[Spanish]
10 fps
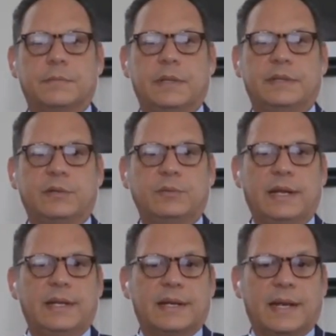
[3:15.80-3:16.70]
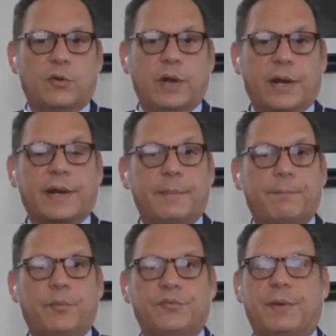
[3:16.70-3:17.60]
el tribunal declaró la
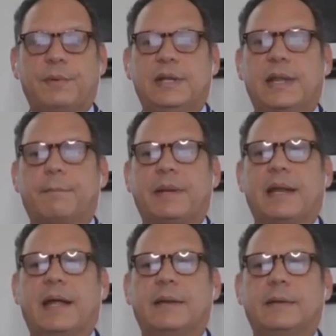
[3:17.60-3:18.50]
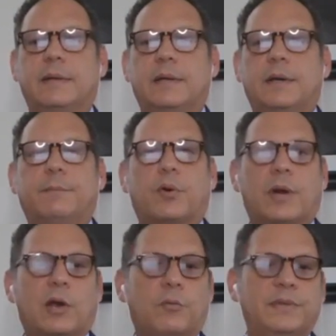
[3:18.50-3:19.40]
responsabilidad penal
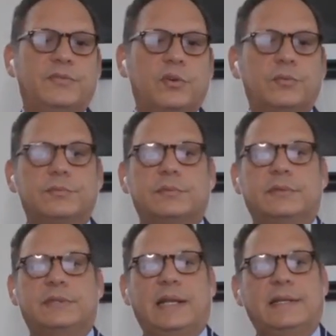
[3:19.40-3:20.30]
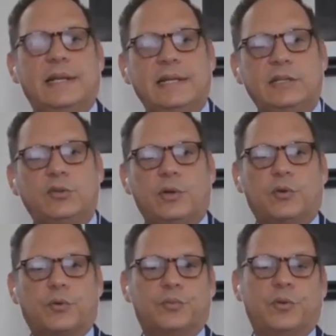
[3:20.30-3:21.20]
por la comisión del delito de
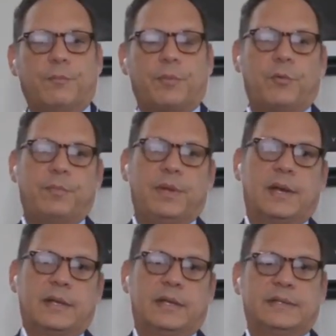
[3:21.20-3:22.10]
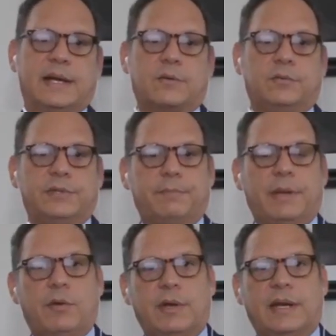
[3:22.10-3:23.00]
corrupción propia que está
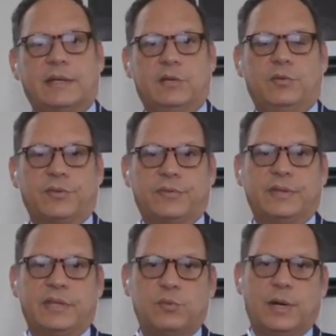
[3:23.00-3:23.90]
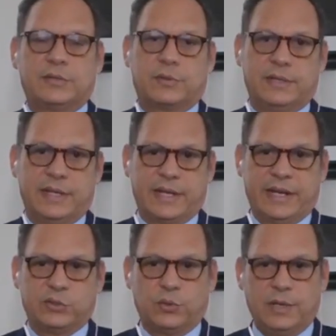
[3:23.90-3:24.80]
contemplado en el artículo 64 del
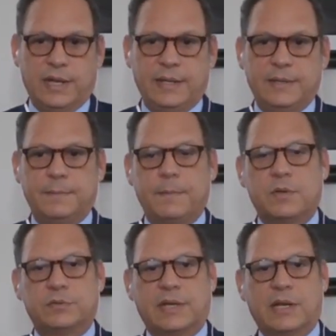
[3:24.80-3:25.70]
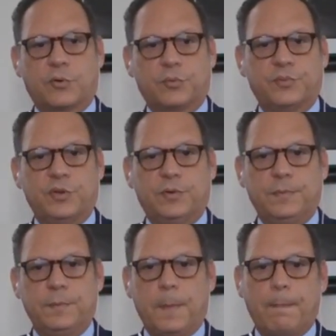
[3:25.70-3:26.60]
decreto ley contra la corrupción